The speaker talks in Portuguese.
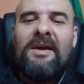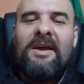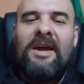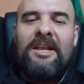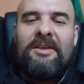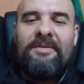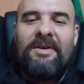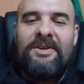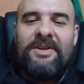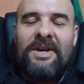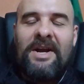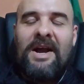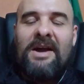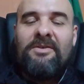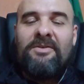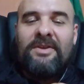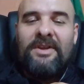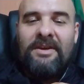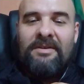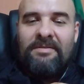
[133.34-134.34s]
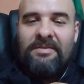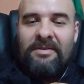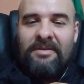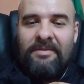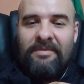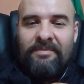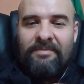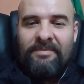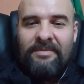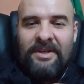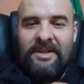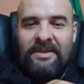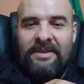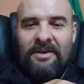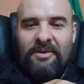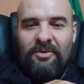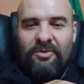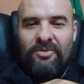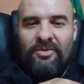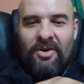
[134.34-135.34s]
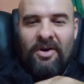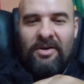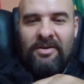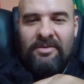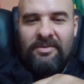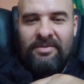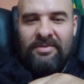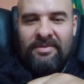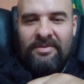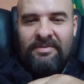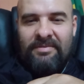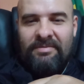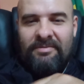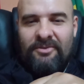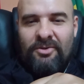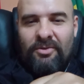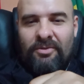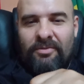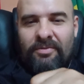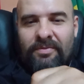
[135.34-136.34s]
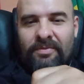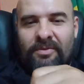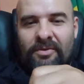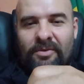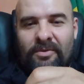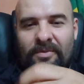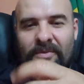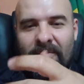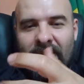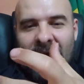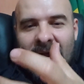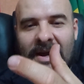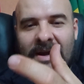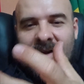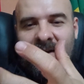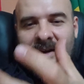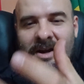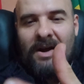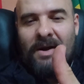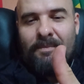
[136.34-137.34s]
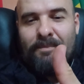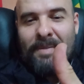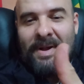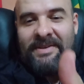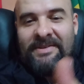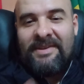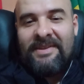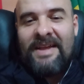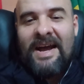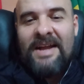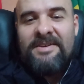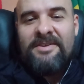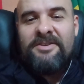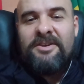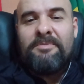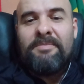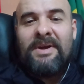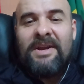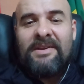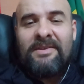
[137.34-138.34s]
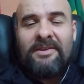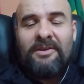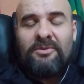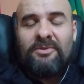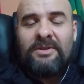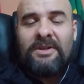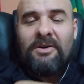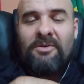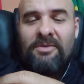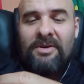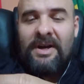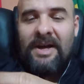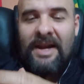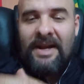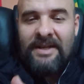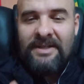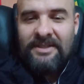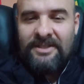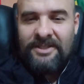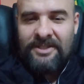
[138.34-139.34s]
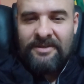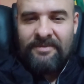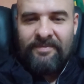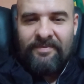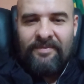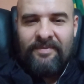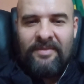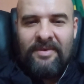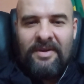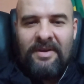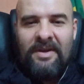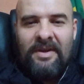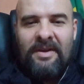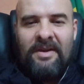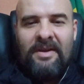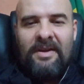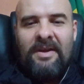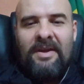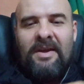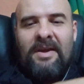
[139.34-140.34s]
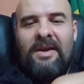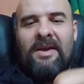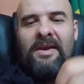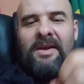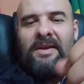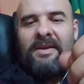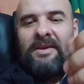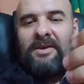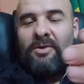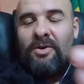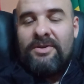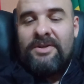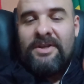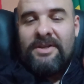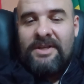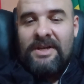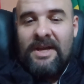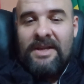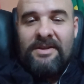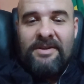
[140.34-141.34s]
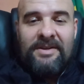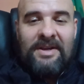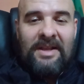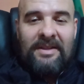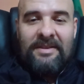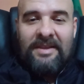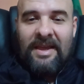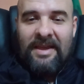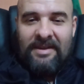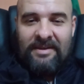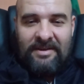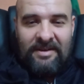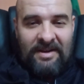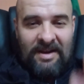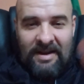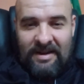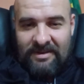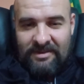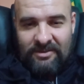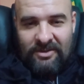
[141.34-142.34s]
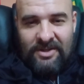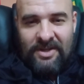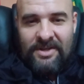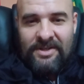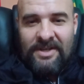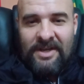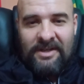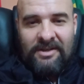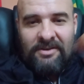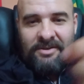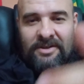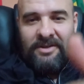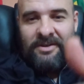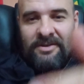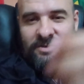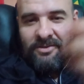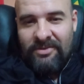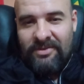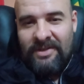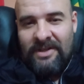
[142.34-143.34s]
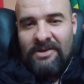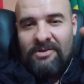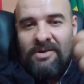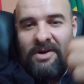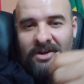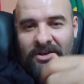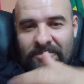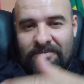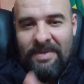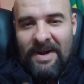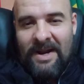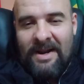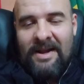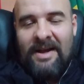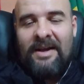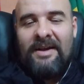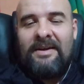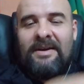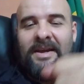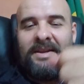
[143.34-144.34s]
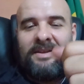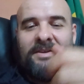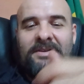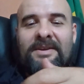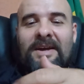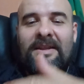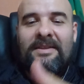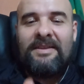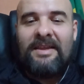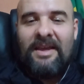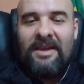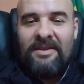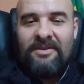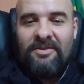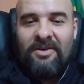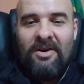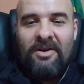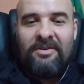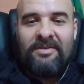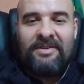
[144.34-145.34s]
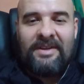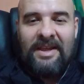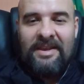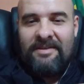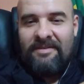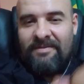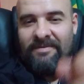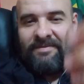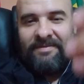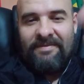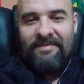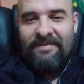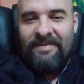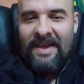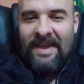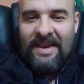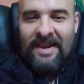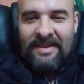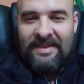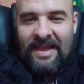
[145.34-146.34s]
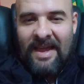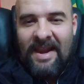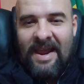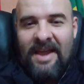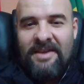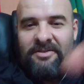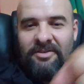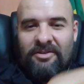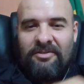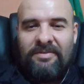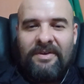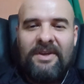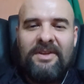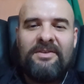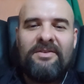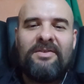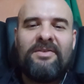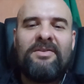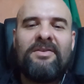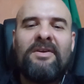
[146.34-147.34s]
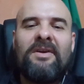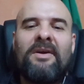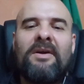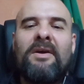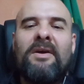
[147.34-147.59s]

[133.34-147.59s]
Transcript: A gente vai chegar no nível de ter os jogos com, com uma capacidade de imersão tão grande que hoje em dia a gente já tem, já, hoje em dia que eu digo de uns 5 anos para cá, a gente já tem jogos que a gente vê na internet os vídeos,